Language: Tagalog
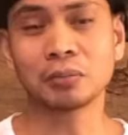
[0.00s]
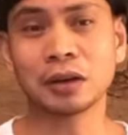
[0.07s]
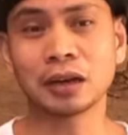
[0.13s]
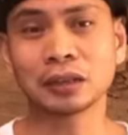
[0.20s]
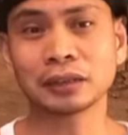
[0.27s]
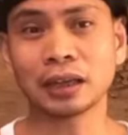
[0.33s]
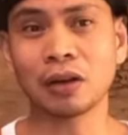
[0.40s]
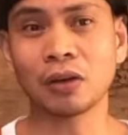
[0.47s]

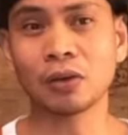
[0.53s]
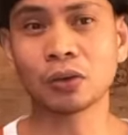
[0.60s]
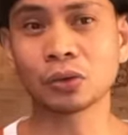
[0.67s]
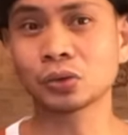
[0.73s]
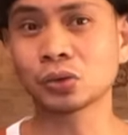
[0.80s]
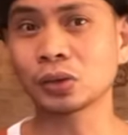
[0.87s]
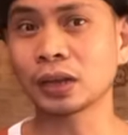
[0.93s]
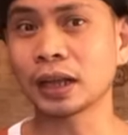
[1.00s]
mga tao,
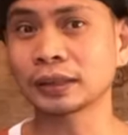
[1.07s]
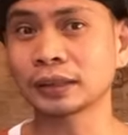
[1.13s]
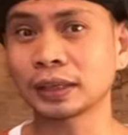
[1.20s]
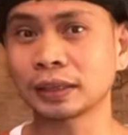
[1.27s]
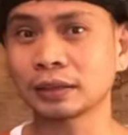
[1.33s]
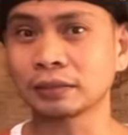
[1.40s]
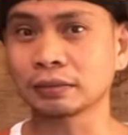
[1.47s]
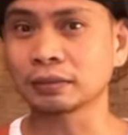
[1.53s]
gusto
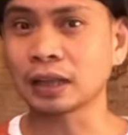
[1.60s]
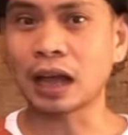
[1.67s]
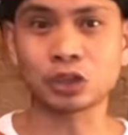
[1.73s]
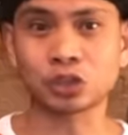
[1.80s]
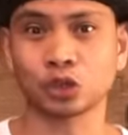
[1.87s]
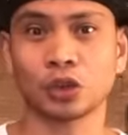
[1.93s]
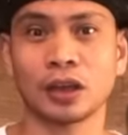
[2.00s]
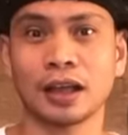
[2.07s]
natin
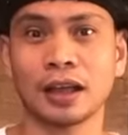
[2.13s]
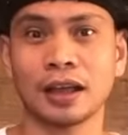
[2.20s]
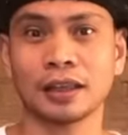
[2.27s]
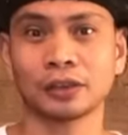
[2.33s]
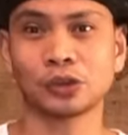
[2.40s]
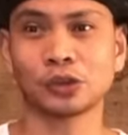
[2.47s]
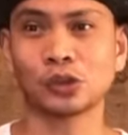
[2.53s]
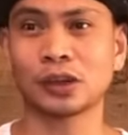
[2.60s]
action agad,
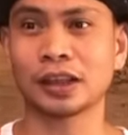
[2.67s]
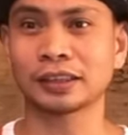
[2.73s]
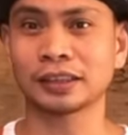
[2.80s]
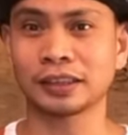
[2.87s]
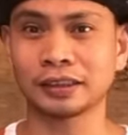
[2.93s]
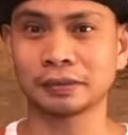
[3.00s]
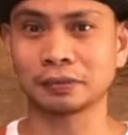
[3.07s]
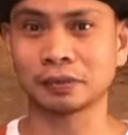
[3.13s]
gusto
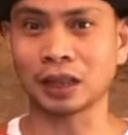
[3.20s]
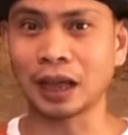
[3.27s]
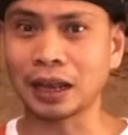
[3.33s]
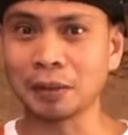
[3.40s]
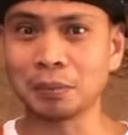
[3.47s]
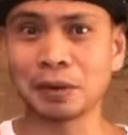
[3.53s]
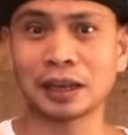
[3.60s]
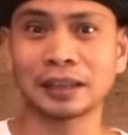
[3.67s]
natin
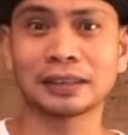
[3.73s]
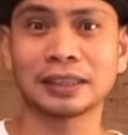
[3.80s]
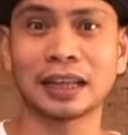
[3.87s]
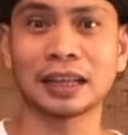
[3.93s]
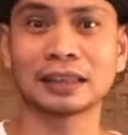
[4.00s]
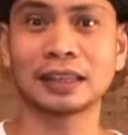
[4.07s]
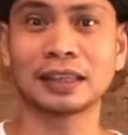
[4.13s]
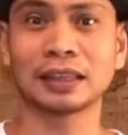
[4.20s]
alam agad
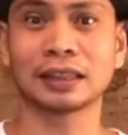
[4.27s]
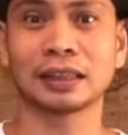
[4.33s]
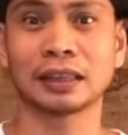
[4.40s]
natin.